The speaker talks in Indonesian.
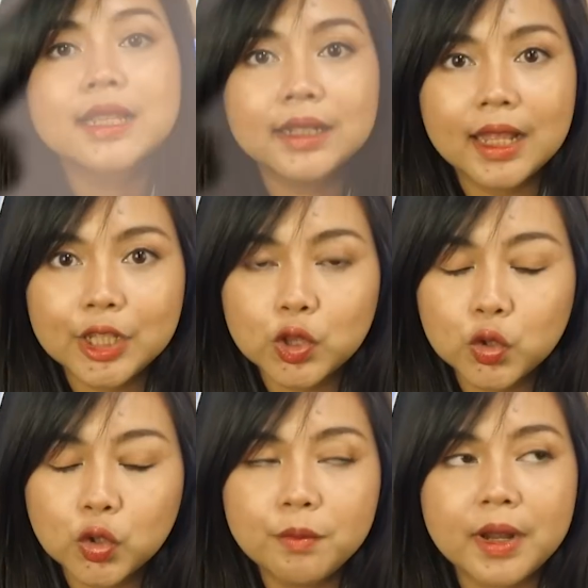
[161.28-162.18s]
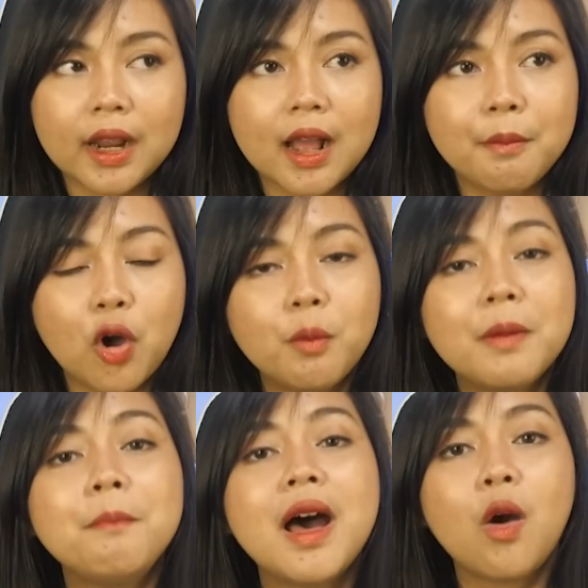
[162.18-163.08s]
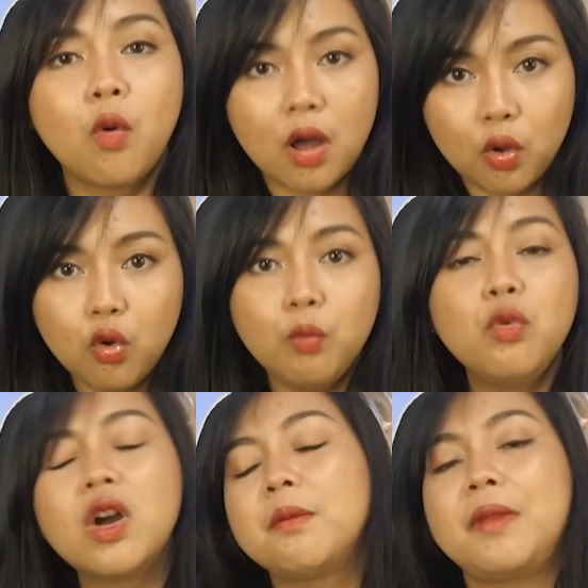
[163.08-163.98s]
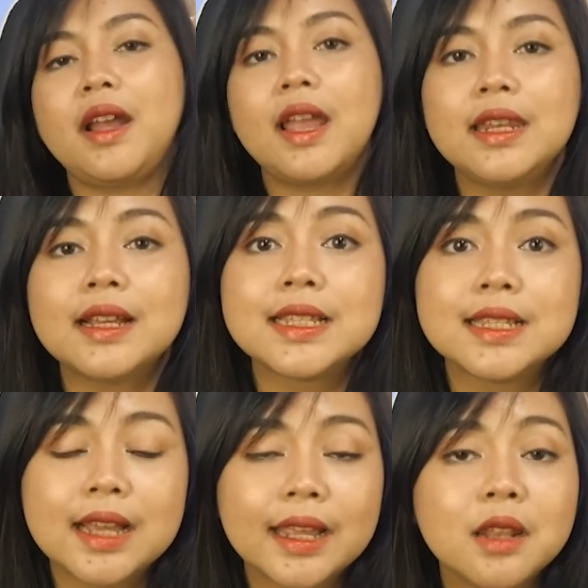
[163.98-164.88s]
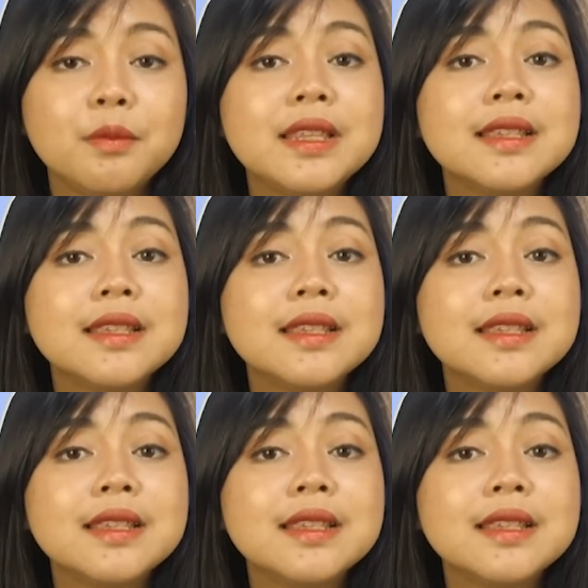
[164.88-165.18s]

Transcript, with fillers: Setelah itu mereka mau membawa hubungan mereka ini ke jenjang yang lebih